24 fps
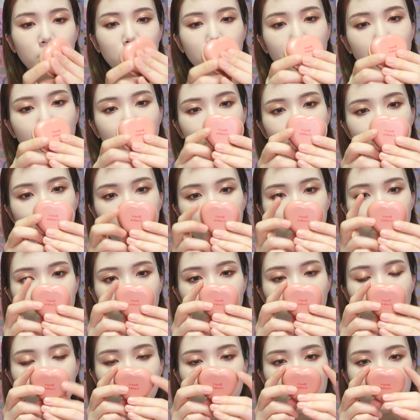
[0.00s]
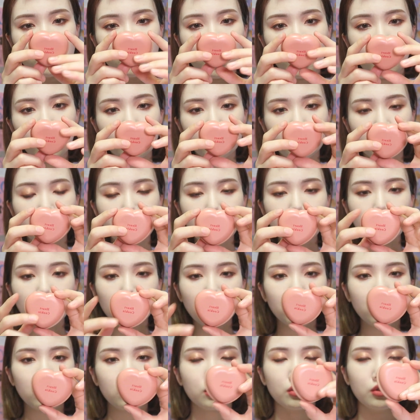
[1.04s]
블러셔는 오늘 나가서
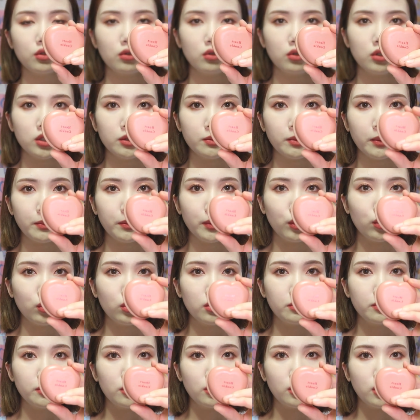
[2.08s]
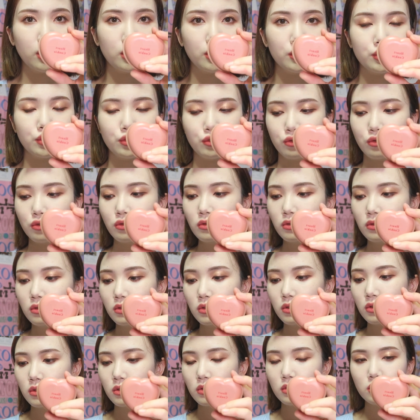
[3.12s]
사왔거든요. 집 앞에 올리브영 가가지고.
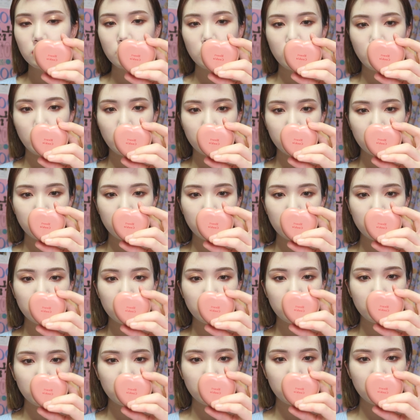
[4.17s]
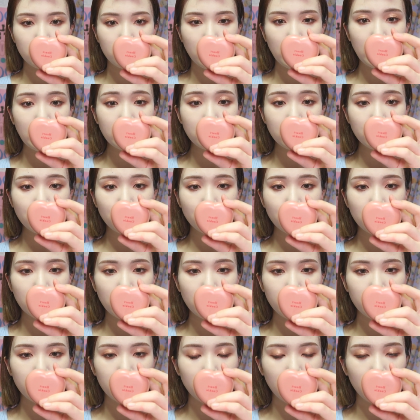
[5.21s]
에뛰드
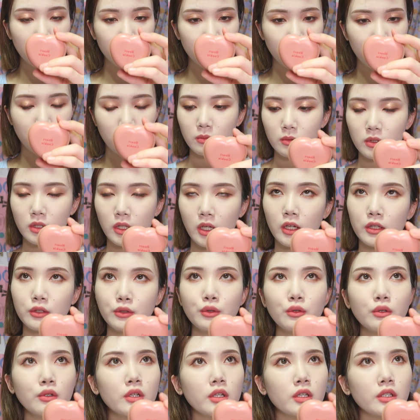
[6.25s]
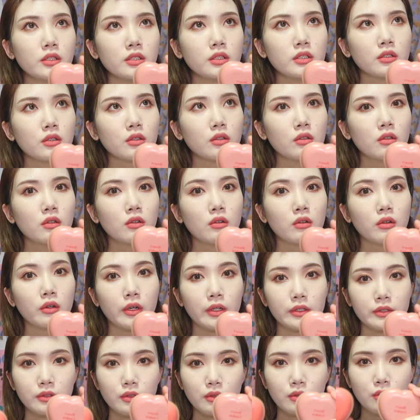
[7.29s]
하트쿠키 블러셔. 다섯 가지
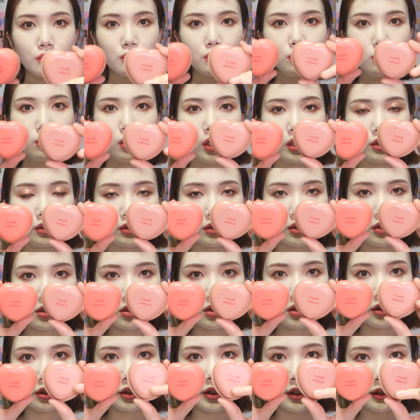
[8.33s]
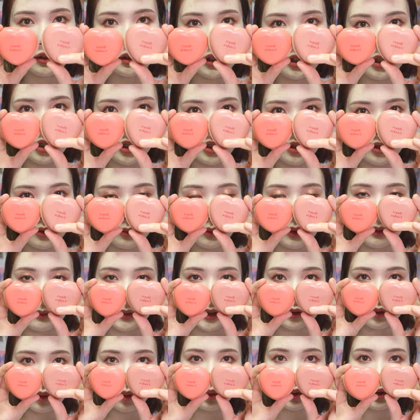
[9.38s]
컬러가 있었던 걸로 아는데 그냥
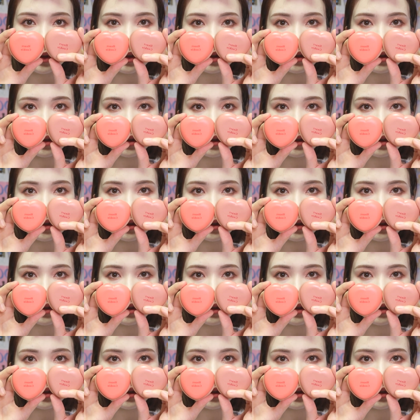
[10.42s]
제마음에쏙